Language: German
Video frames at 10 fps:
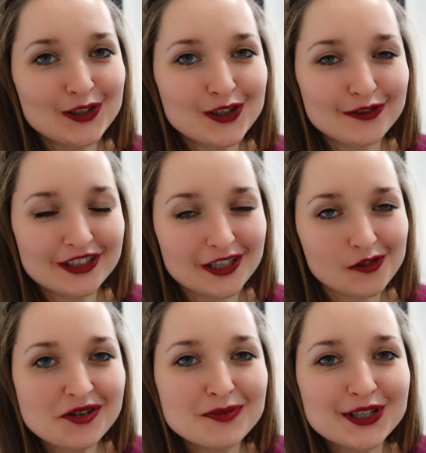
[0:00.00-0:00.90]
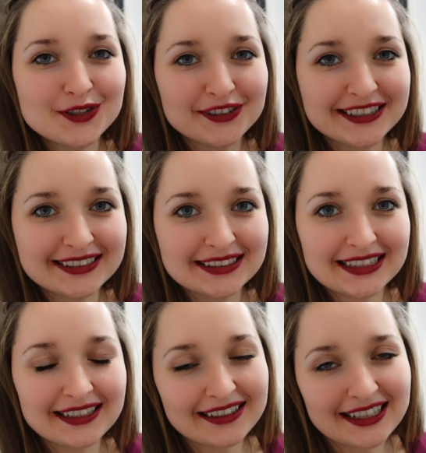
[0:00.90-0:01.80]
auch schon auf Instagram oder sowas
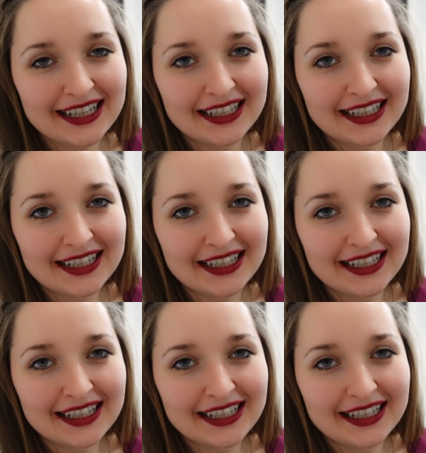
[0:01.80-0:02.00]
gesehen hat.